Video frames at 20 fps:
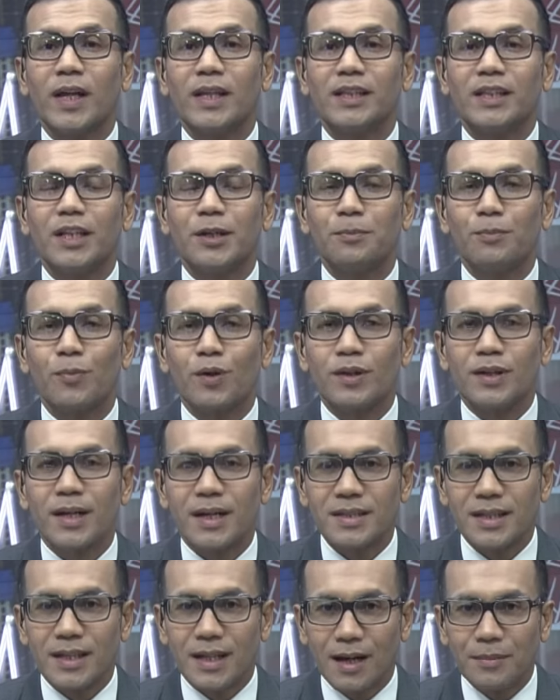oleh tim
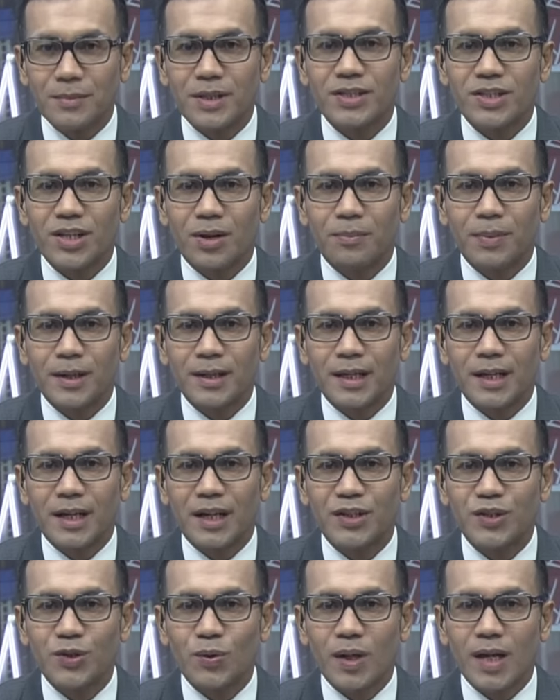redaksi kami sampai
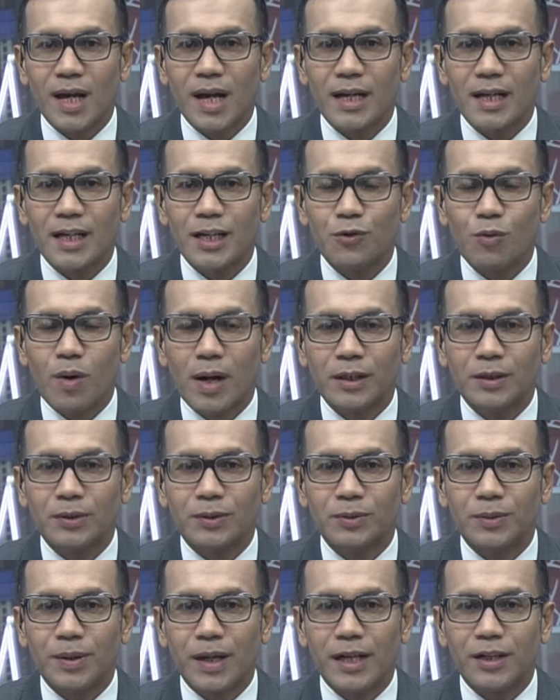dengan sore hari ini
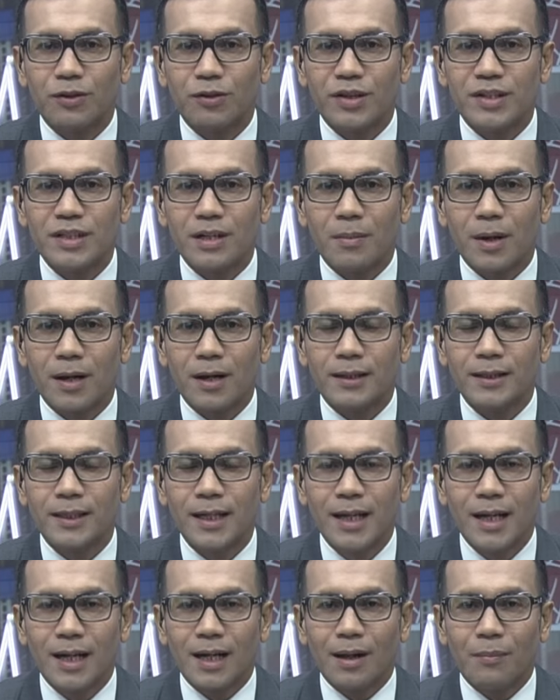waktu Indonesia
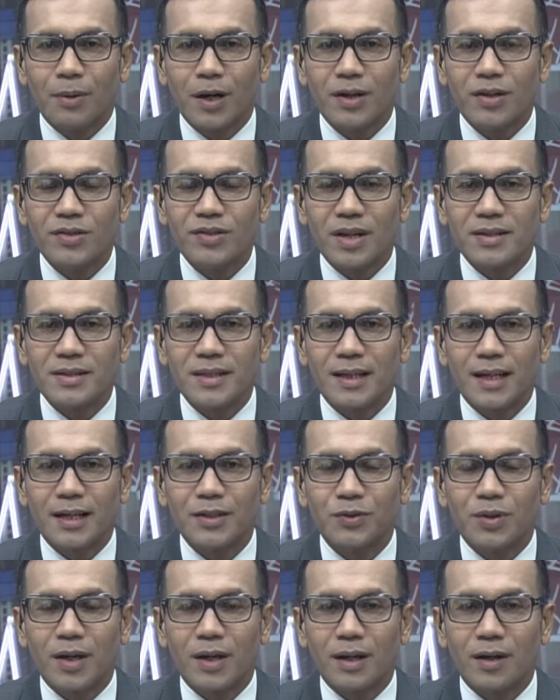Barat. Dapat Anda
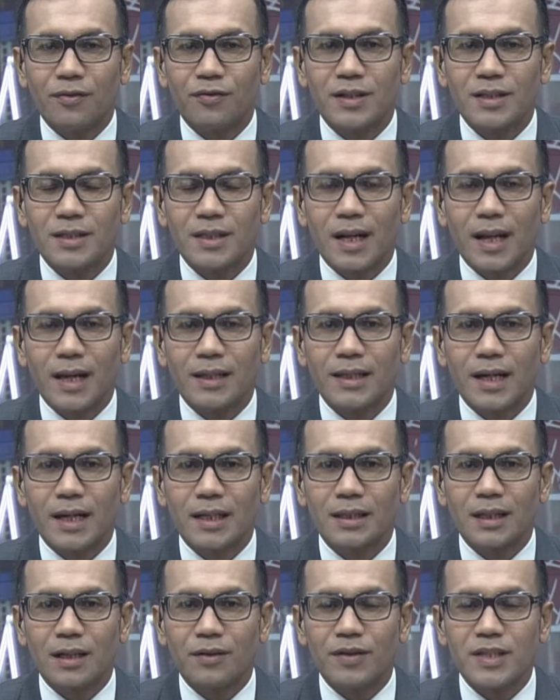saksikan juga grafis di
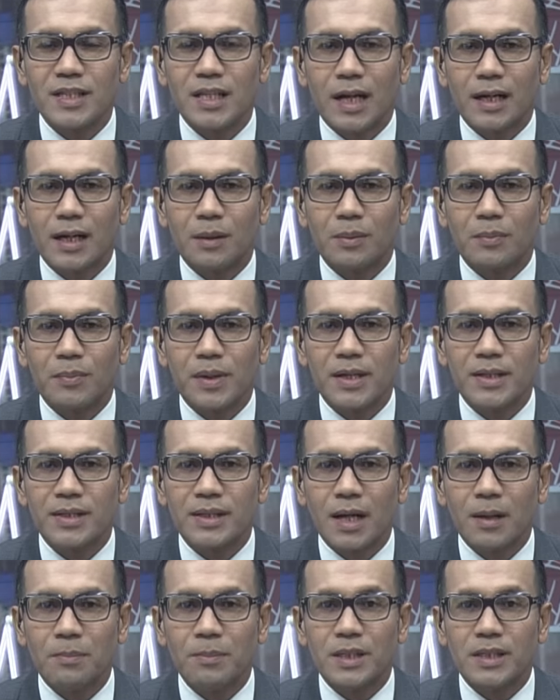layar televisi Anda
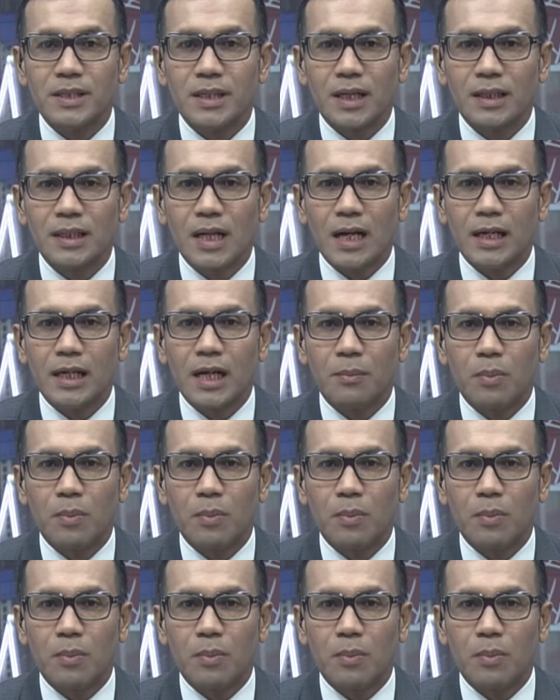pemirsa, minyak